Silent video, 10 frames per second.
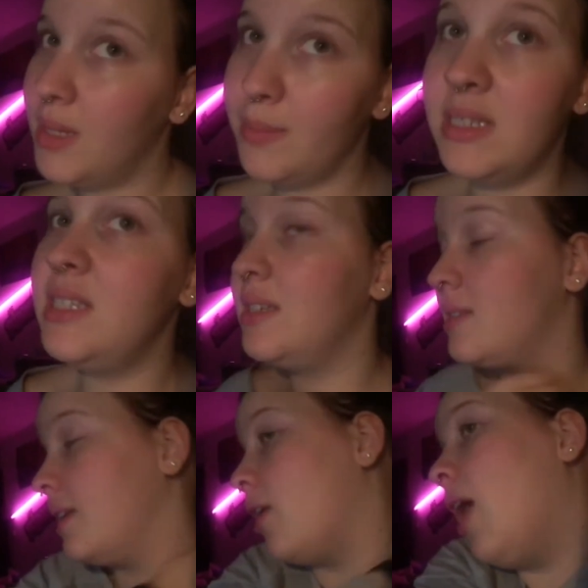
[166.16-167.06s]
damit ich
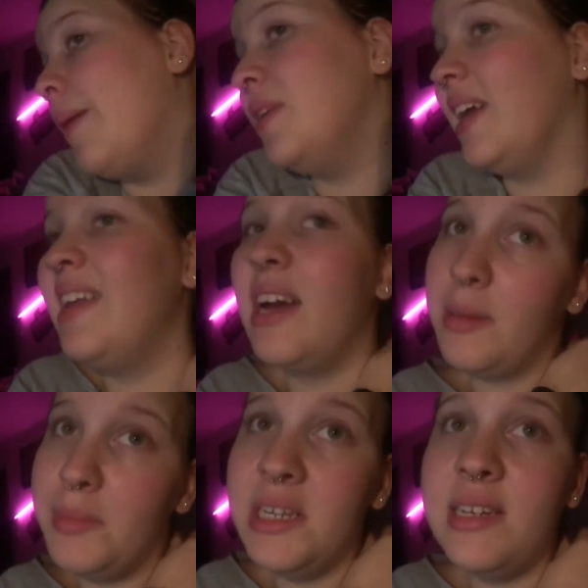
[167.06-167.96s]
das dann auch abdrehen kann,
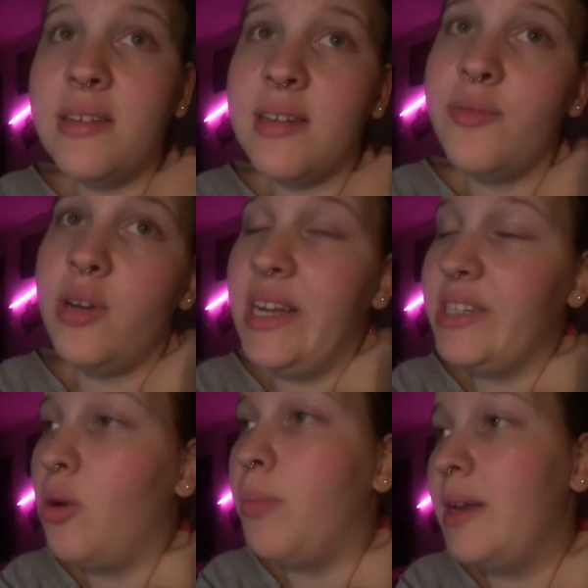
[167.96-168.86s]
damit ich das dann
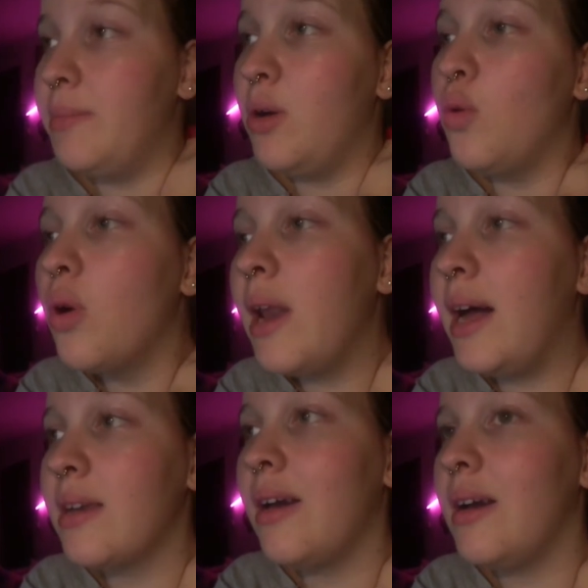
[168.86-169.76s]
vielleicht auch bald mal
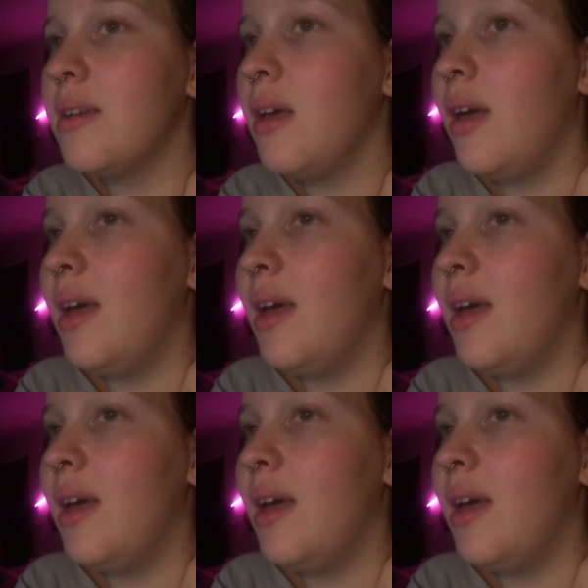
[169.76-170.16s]
hochladen kann.